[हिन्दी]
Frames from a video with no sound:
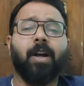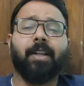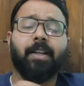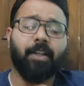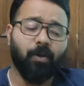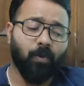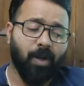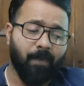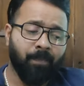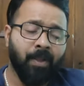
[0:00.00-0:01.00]
होगा कि नहीं होगा
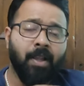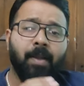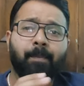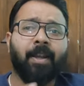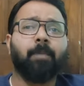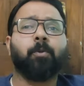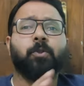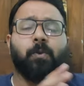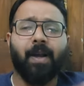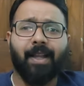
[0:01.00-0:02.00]
मैंने
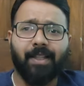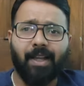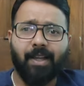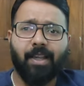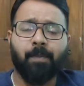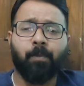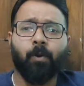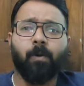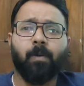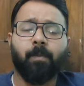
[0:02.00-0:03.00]
पूछवाया था
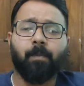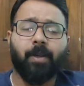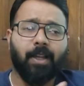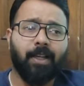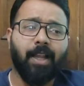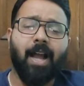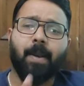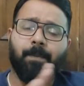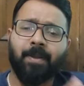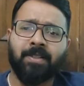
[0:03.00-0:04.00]
एपीओ के लिए
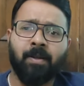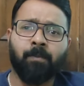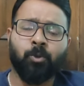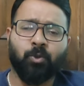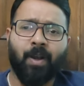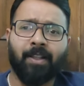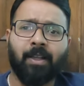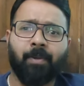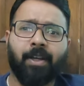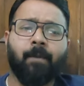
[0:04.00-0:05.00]
आरपीएस से पूछवाया
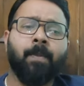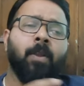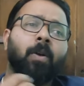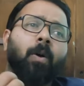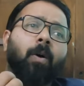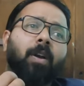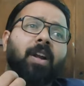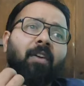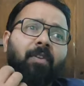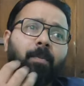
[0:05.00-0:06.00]
था मैंने और
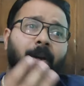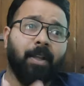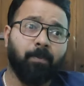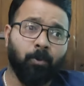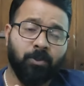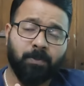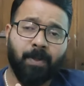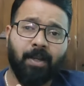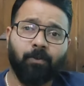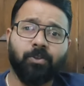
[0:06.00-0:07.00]
काफी बड़ी पोस्ट पे
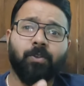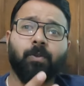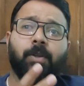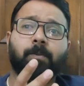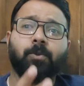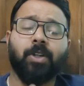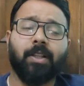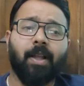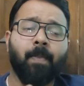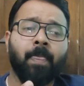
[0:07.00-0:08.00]
है वो जिन्होंने पूछा
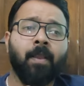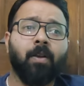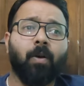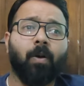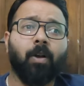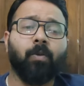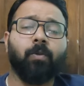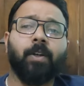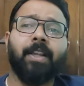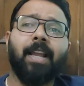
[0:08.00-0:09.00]
था और
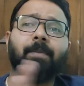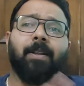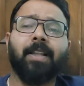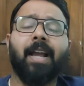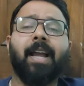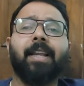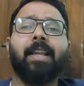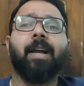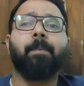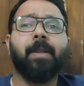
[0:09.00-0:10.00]
उन्होंने यही बताया
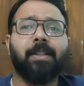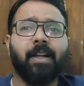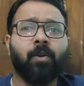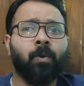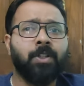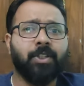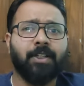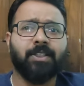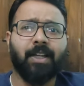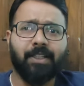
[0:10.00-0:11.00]
कि अभी तक कोई
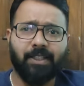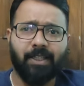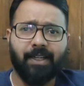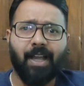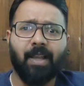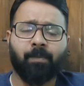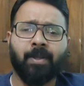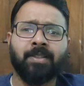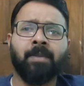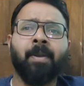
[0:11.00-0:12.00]
चर्चा नहीं चल रही
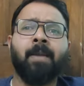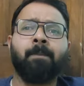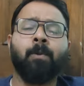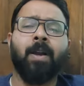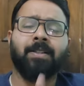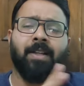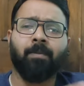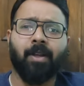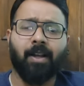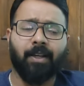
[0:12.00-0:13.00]
आरपीएससी में एपीओ एग्जाम
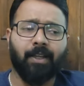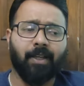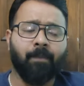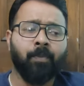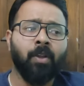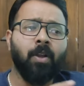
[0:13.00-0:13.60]
कराने के